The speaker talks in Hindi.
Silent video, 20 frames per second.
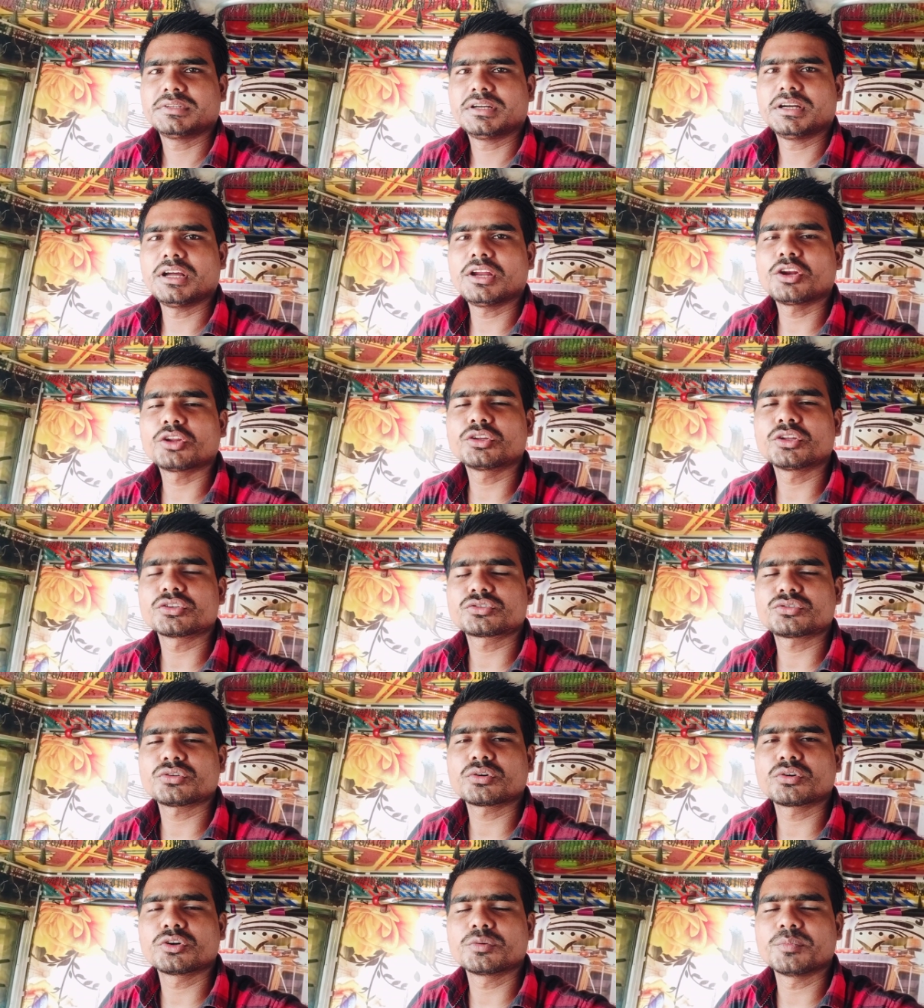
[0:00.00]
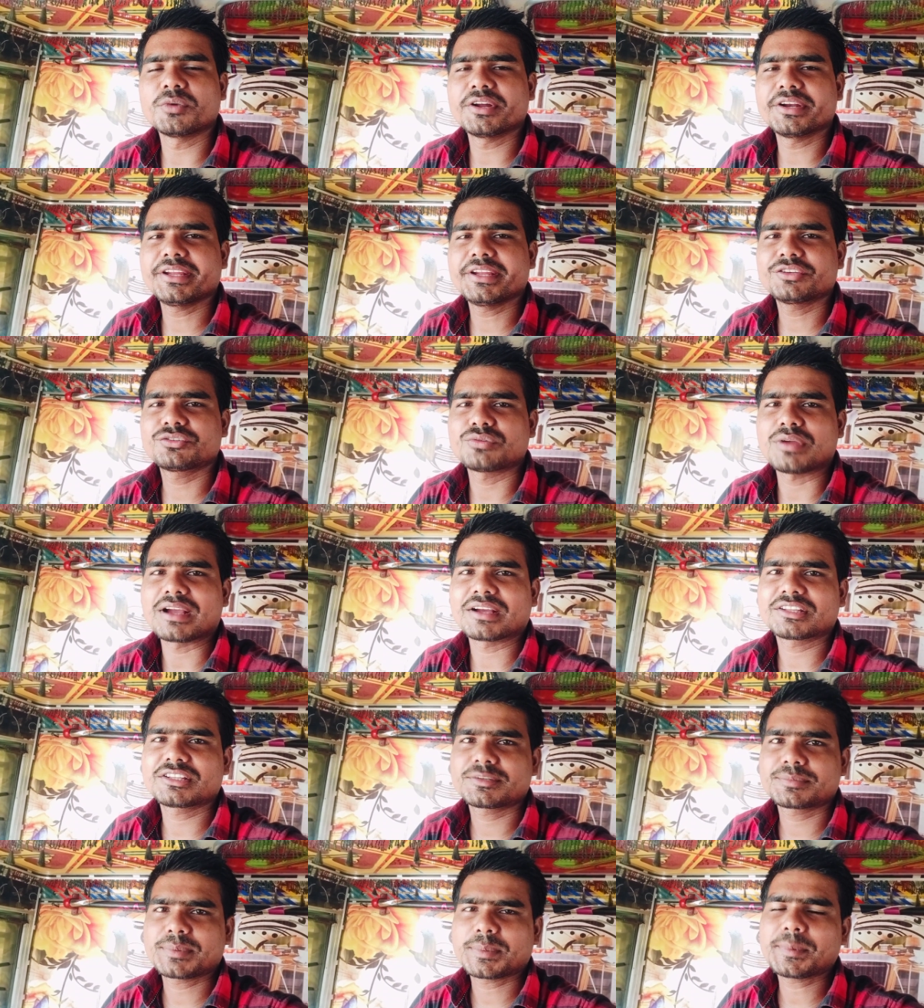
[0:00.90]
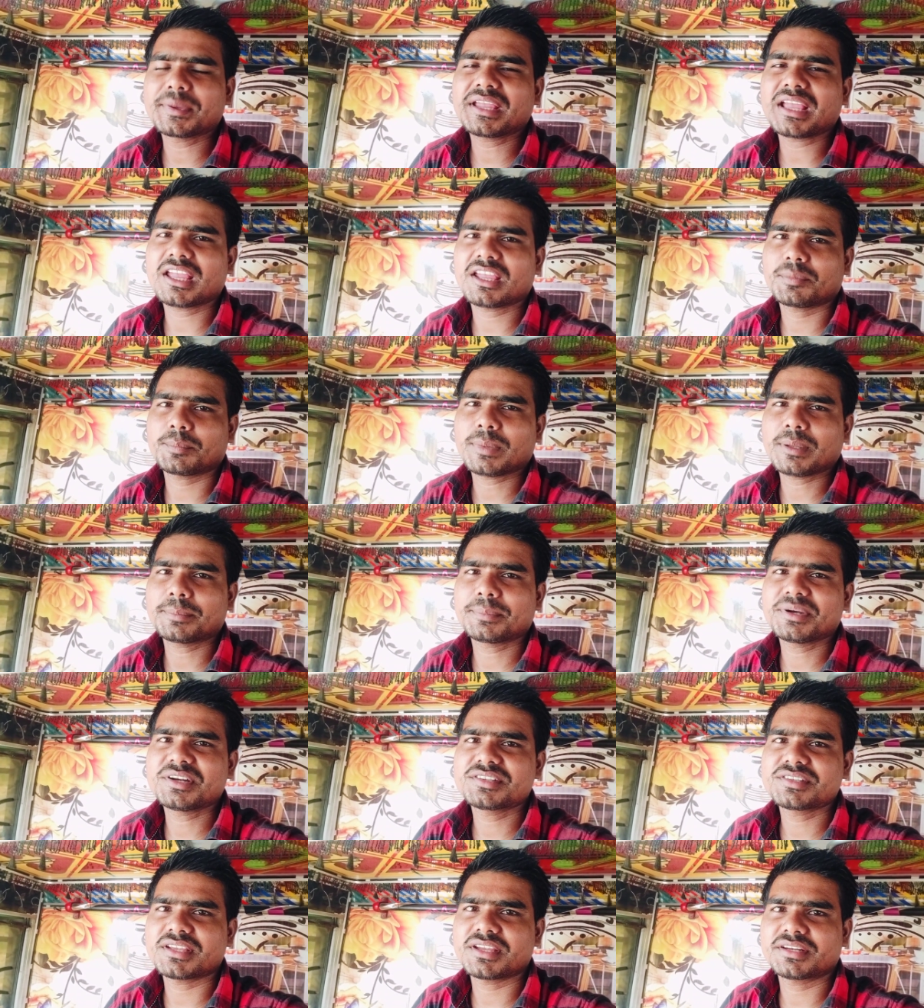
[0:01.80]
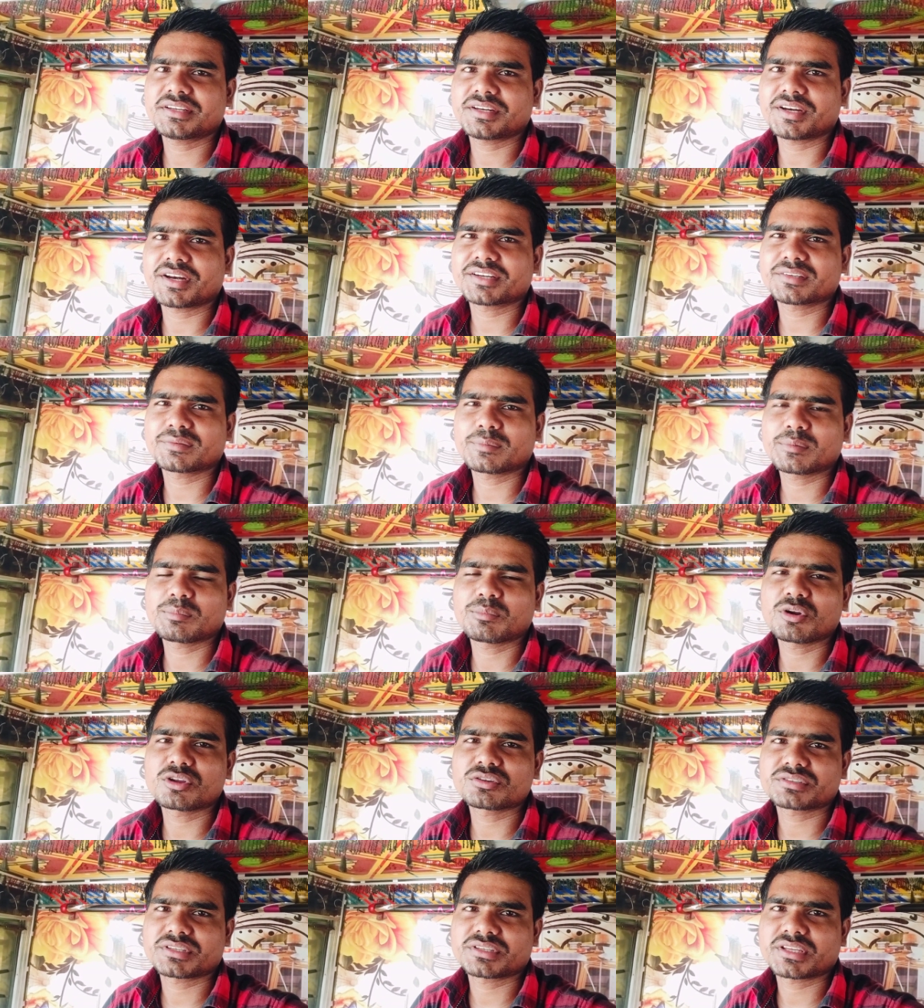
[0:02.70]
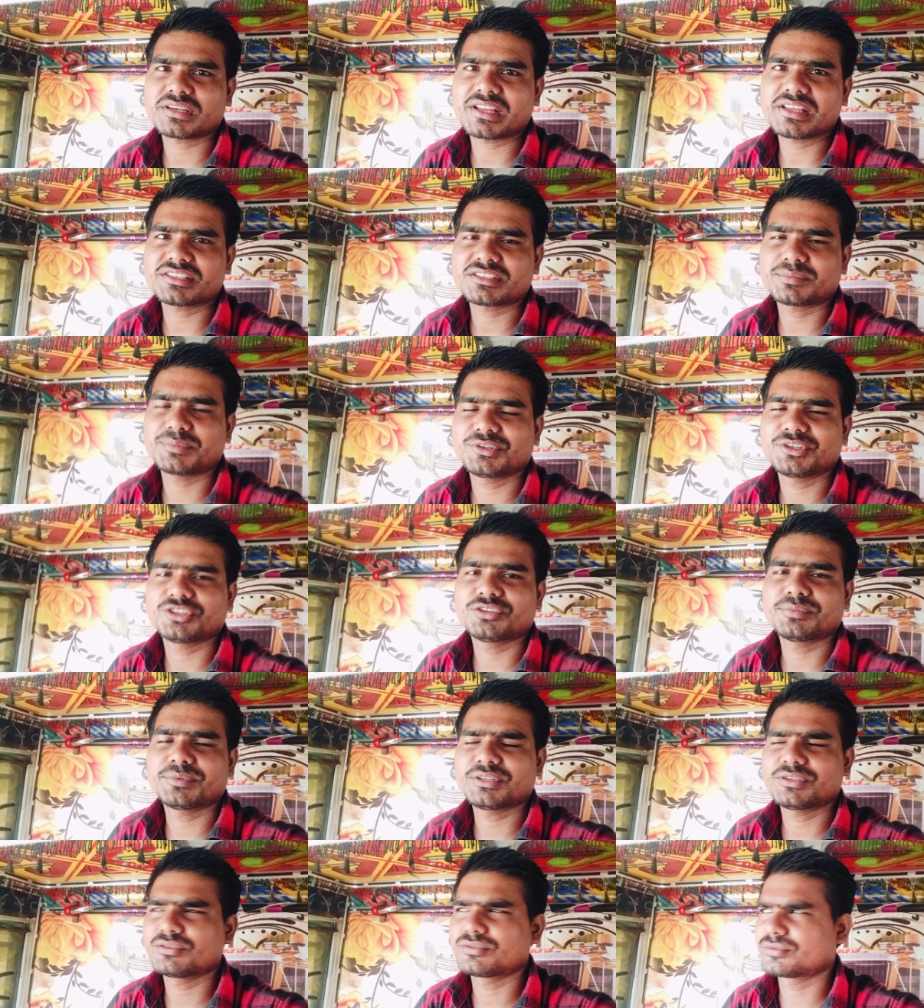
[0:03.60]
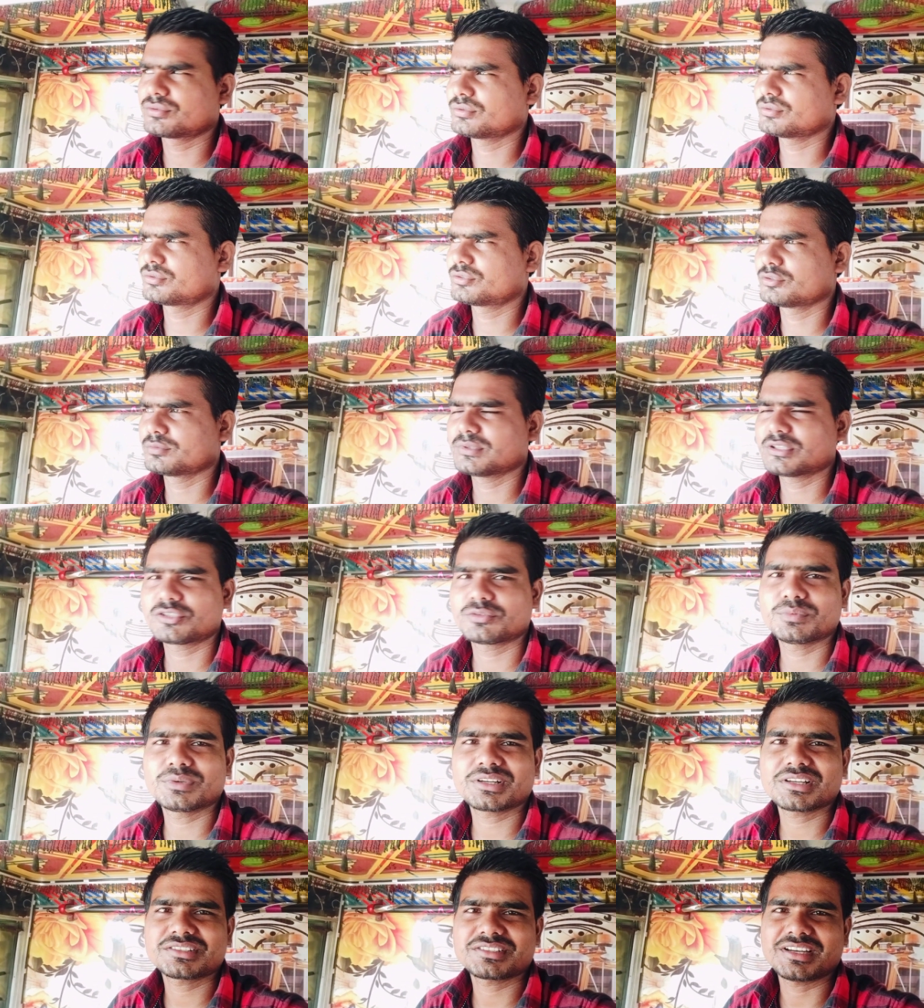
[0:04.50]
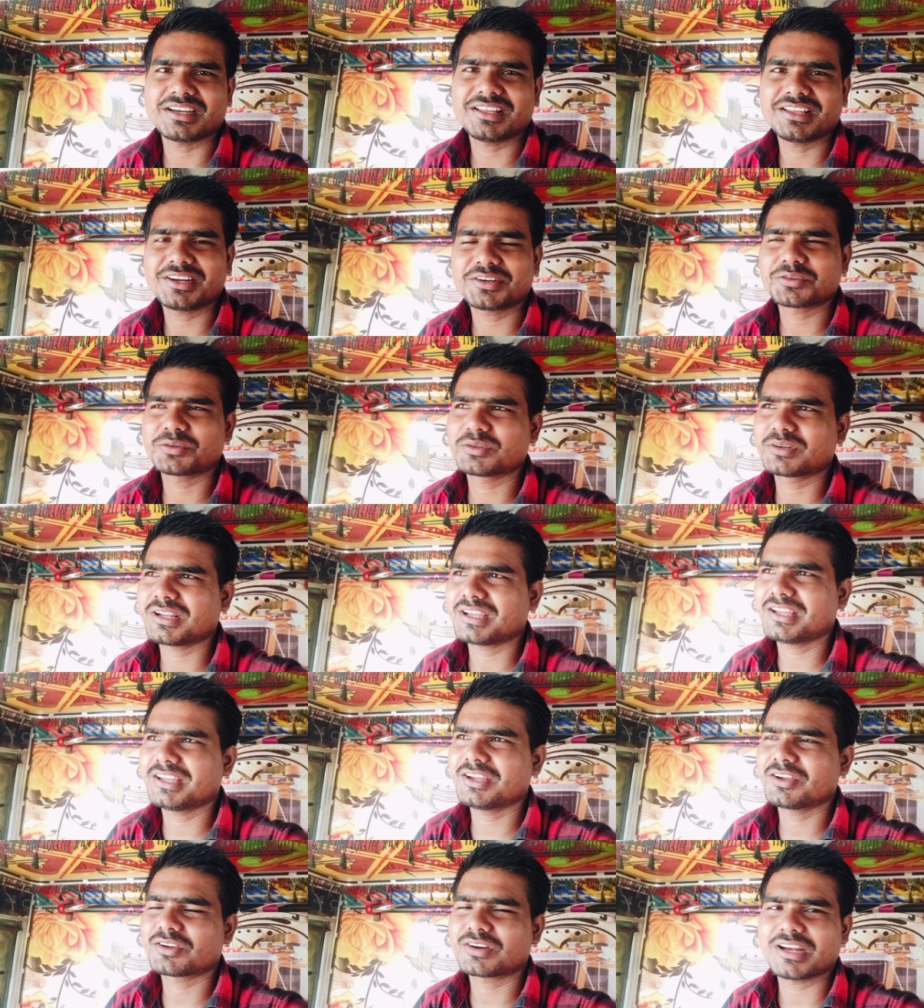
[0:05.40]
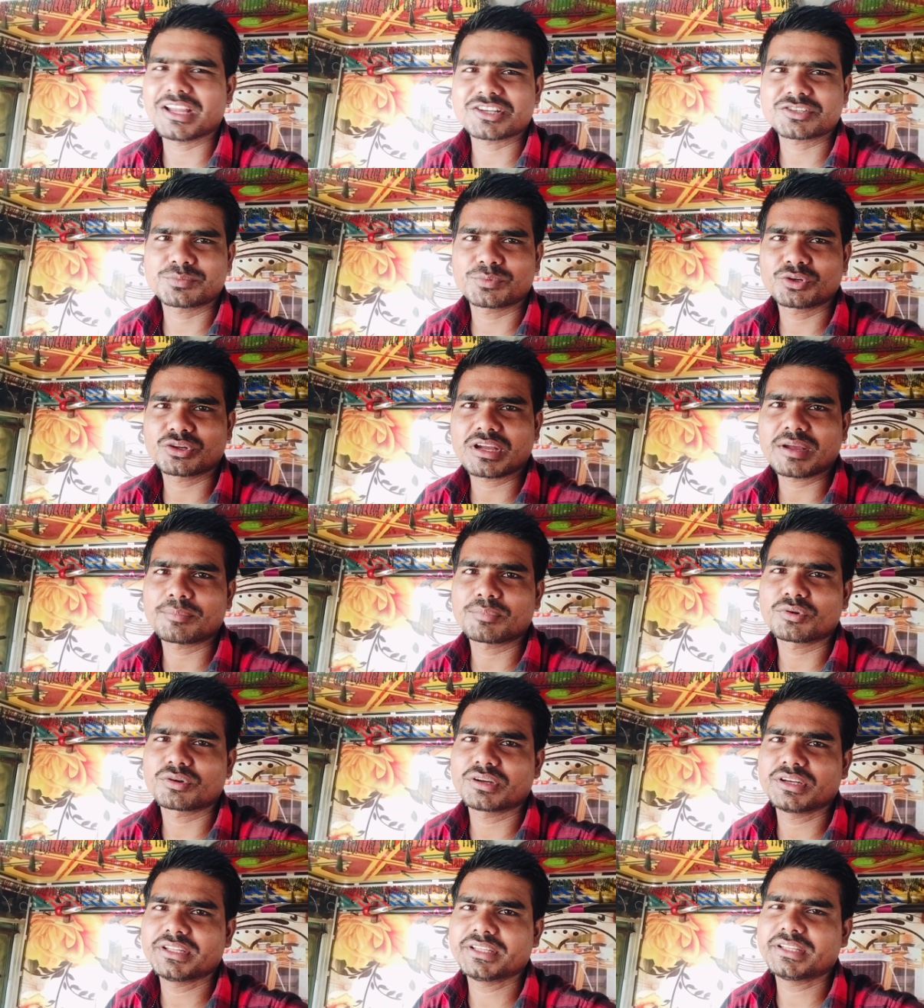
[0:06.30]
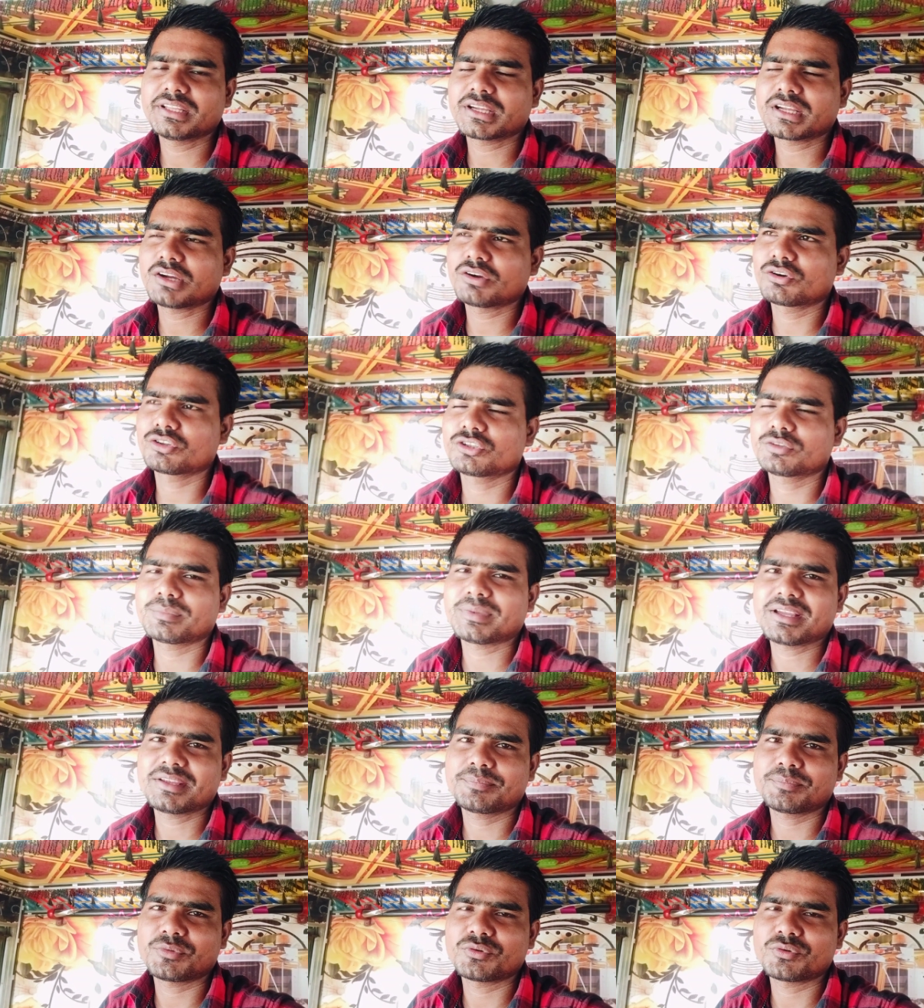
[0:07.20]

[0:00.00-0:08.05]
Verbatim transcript: हेलो दोस्तों गुड मॉर्निंग स्वागत है सभी का एक बार फिर से ट्रक ड्राइवर ब्लॉग से एक नए से वीडियो में दोस्तों सुबह सुबह का साढ़े आठ हो रहा है और लास्ट ब्लॉग आप लोगों ने देखा होगा तो भाई